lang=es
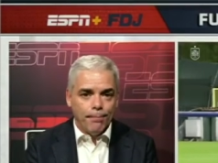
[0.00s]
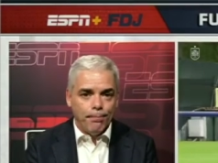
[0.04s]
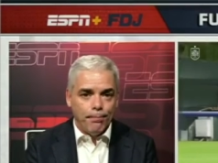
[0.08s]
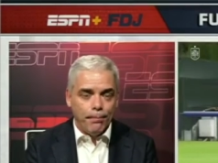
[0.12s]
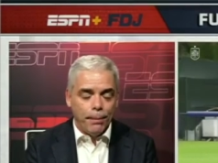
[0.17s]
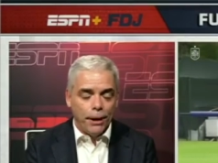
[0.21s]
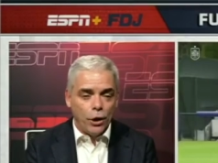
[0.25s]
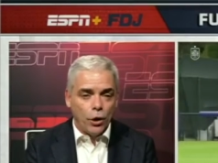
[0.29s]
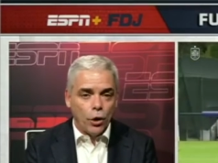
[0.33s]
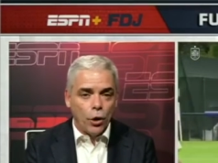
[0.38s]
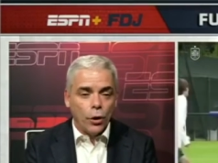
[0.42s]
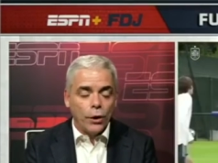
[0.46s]

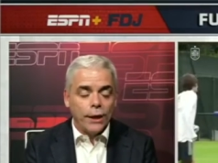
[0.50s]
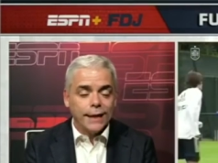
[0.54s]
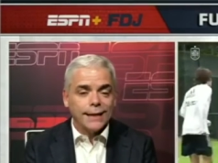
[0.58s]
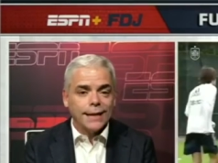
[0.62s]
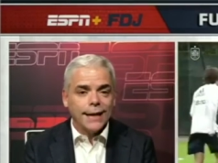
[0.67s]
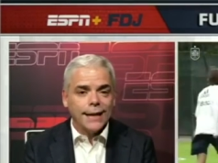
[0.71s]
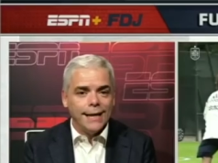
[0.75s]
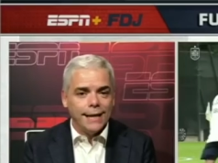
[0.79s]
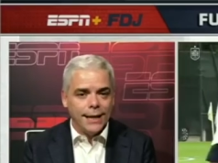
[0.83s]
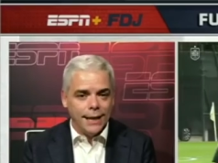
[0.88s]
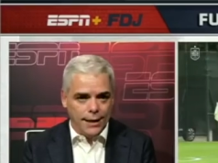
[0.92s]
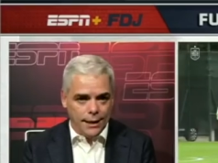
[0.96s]
pero con
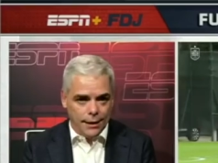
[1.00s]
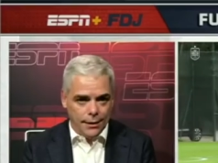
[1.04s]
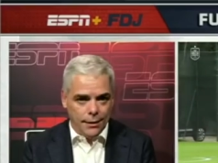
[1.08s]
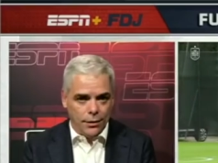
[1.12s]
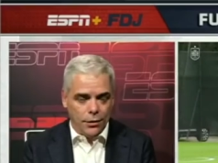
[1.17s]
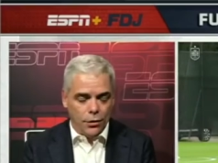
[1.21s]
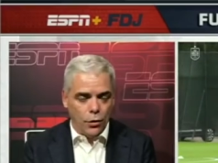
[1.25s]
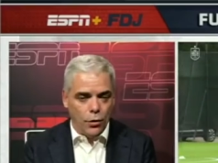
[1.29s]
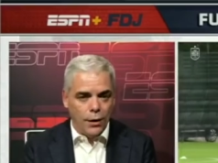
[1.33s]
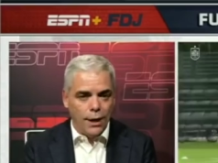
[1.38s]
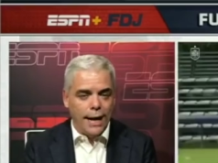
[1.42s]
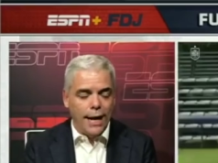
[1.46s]
esa idea,
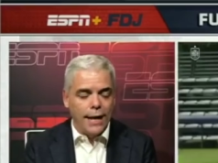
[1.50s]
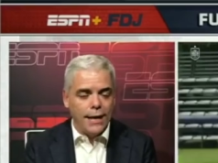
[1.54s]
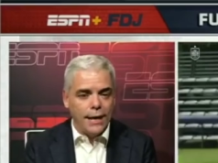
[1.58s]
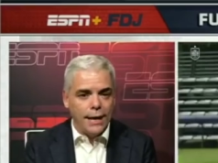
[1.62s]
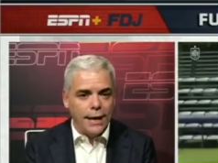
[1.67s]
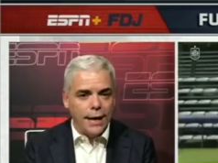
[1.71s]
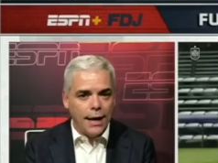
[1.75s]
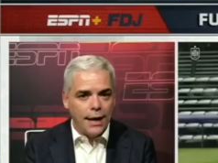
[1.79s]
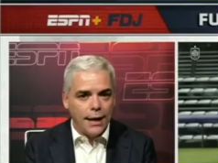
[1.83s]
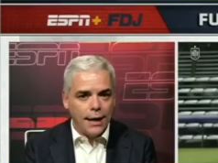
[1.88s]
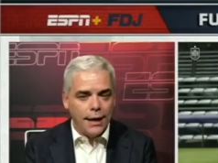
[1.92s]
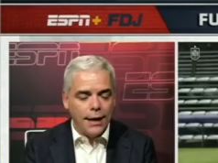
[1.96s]
con la
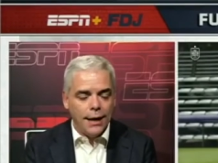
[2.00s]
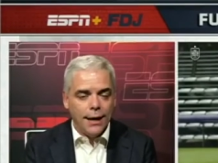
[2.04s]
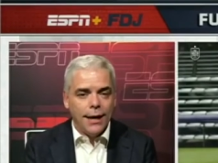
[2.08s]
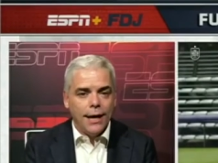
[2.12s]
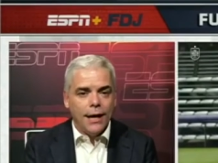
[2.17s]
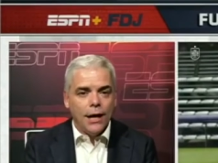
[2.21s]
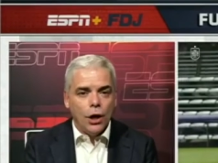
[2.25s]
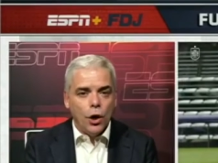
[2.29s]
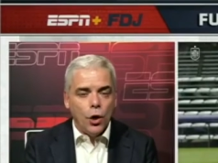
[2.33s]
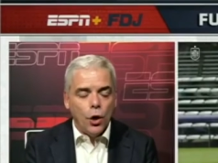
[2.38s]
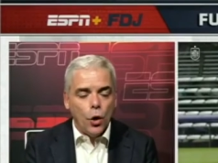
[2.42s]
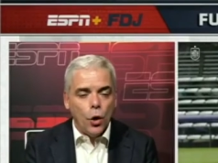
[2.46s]
idea de
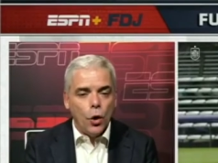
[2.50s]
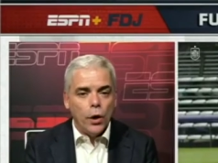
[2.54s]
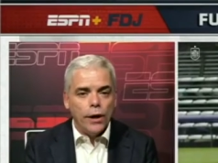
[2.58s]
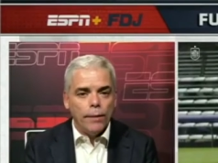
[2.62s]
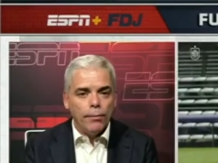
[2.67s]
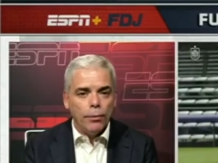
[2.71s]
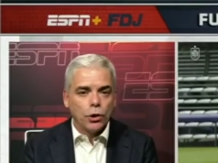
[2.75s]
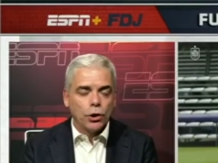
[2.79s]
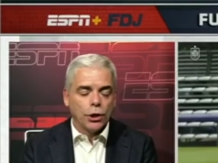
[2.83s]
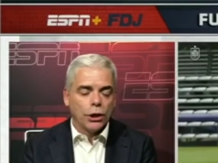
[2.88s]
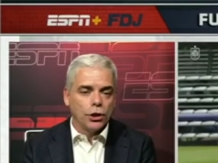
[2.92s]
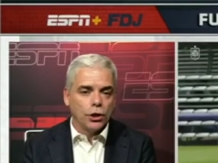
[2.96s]
no
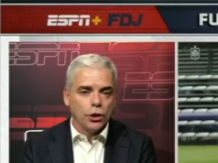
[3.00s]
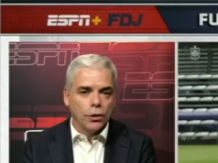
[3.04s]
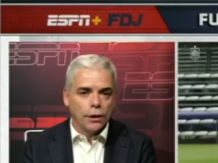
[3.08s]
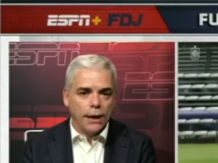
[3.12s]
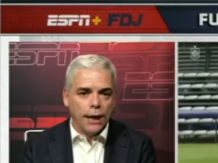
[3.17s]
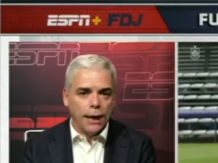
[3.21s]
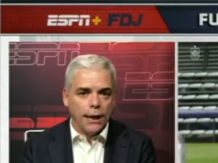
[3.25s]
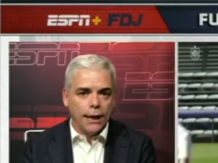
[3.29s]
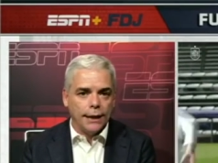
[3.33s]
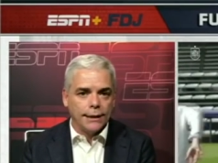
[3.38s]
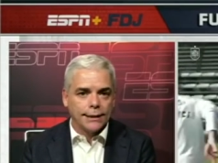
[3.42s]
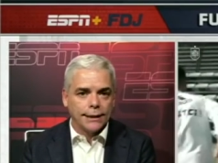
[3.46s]
hemos hecho
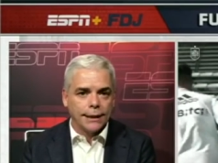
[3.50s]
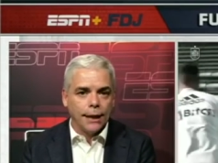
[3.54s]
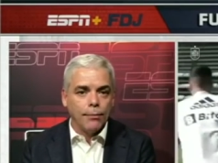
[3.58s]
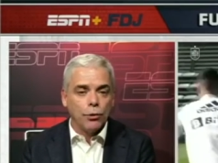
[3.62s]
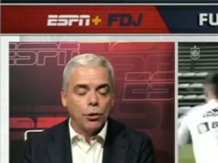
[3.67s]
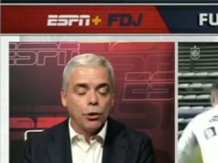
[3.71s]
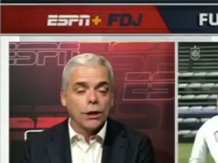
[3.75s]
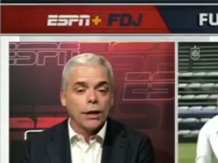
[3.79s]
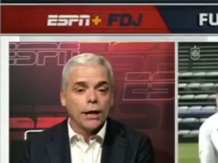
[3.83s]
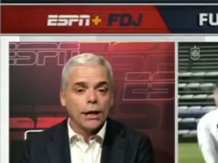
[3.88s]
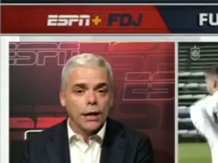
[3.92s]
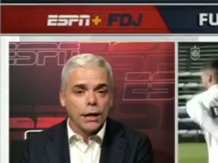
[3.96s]
nada,
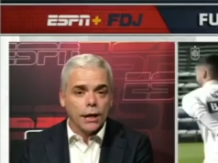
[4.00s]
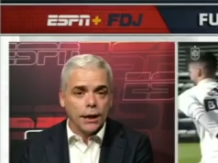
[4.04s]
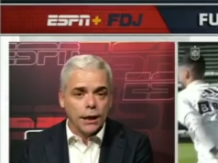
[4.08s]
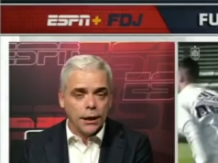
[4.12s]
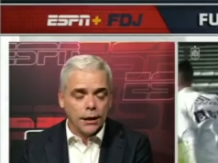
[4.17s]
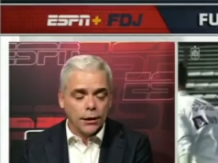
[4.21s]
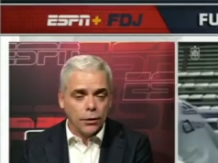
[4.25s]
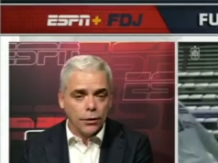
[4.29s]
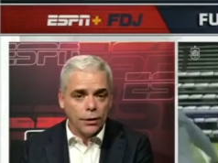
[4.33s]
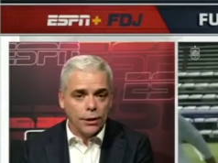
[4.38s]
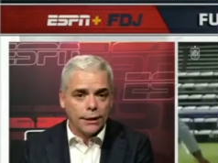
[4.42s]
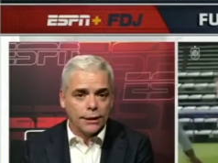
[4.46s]
estamos
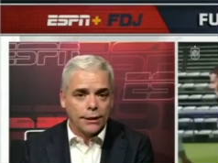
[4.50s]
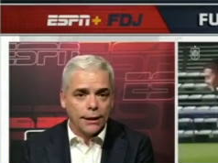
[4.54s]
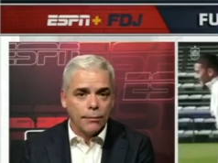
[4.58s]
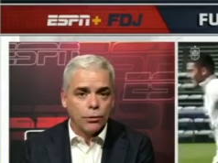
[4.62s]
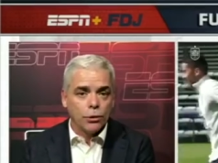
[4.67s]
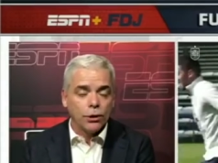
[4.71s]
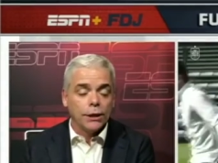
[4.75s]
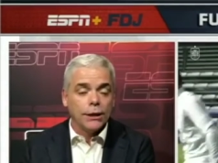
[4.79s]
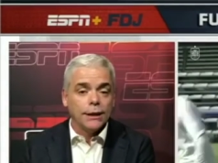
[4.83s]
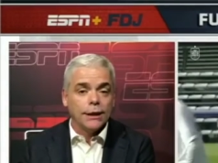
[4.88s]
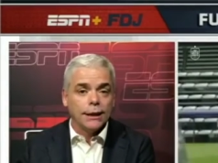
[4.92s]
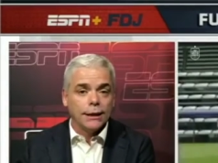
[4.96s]
creciendo y
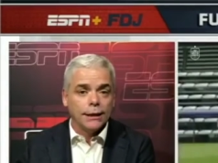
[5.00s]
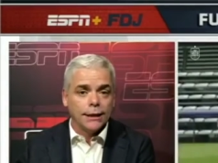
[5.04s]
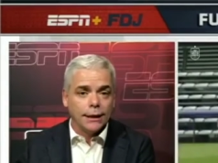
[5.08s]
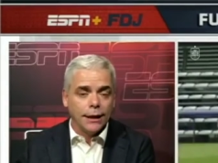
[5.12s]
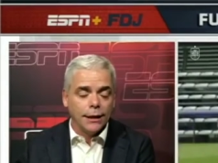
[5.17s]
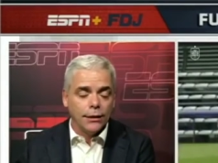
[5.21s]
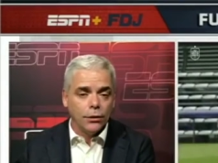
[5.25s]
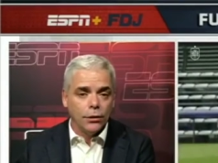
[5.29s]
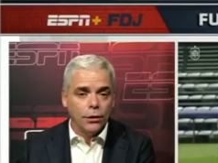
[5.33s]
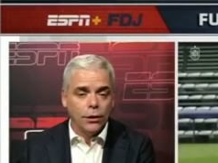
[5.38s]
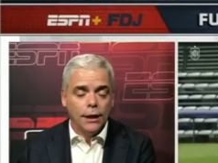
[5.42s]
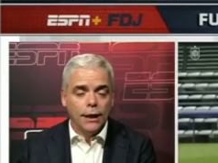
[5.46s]
estamos
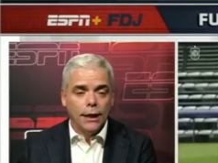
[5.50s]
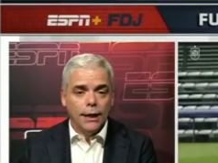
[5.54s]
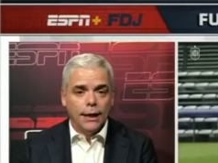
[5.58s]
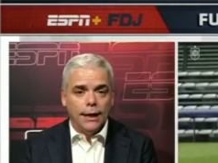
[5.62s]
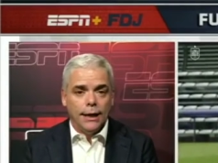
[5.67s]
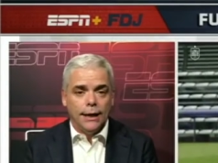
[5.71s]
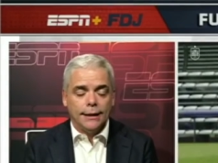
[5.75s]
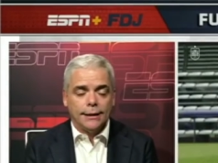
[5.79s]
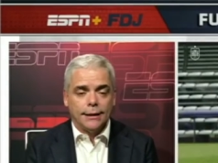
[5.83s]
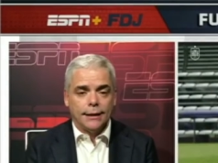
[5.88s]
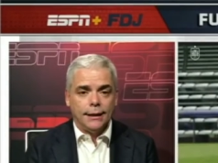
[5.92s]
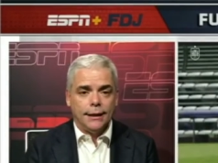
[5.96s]
intentando
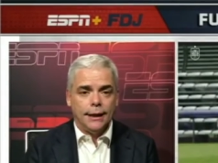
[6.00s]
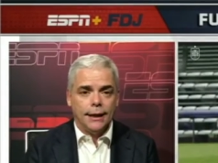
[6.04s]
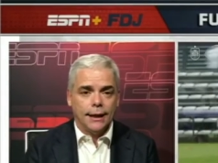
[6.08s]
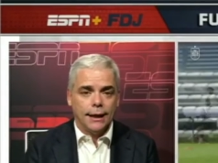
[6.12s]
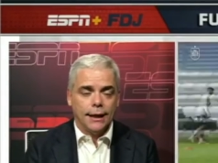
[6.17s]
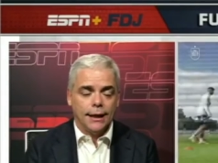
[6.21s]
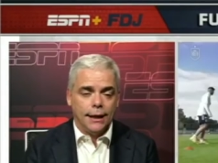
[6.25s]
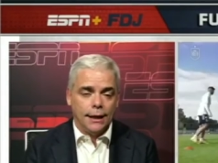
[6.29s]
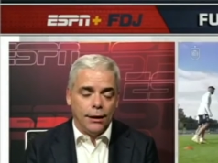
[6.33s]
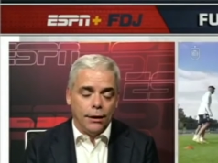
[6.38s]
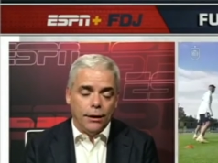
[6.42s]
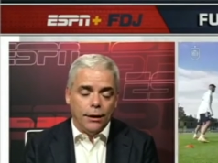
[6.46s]

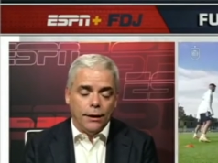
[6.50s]
estirar,